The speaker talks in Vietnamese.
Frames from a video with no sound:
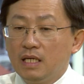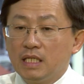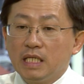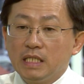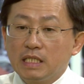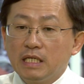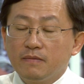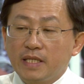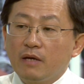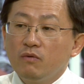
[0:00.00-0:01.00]
thì khi
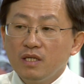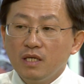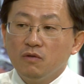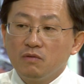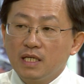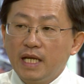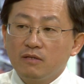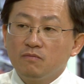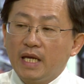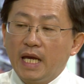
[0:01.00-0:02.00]
mà tán huyết nhiều cái lách
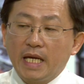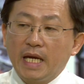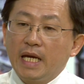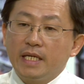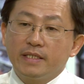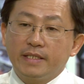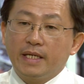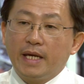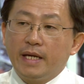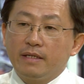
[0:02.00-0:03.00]
chúng ta càng ngày nó sẽ
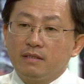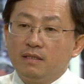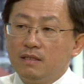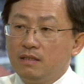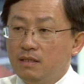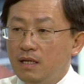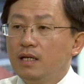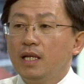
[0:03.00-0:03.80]
càng lớn